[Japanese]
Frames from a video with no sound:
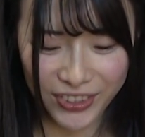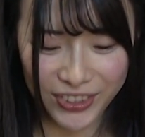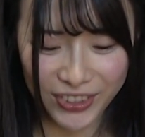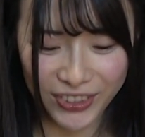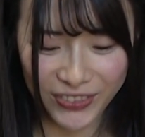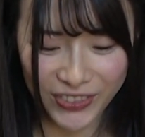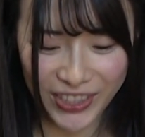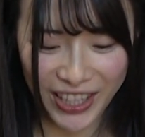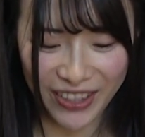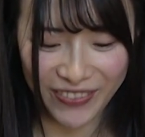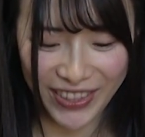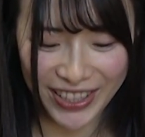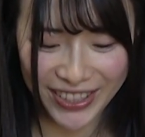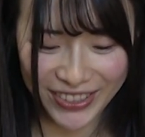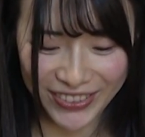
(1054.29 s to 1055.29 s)
なんか、
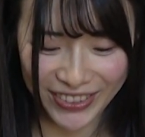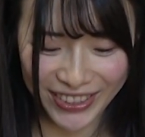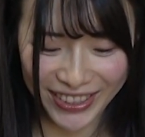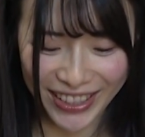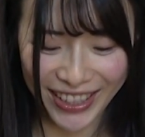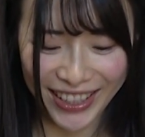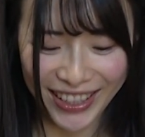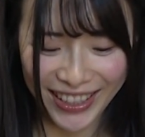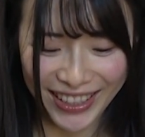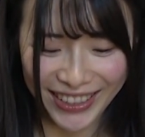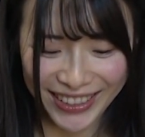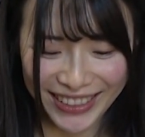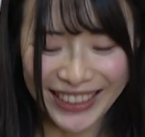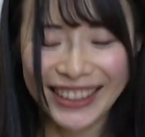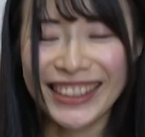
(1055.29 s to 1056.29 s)
いろいろもらえます。
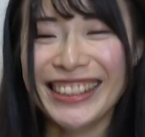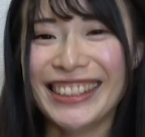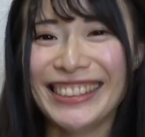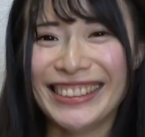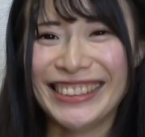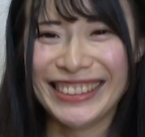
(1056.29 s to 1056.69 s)
こうやって。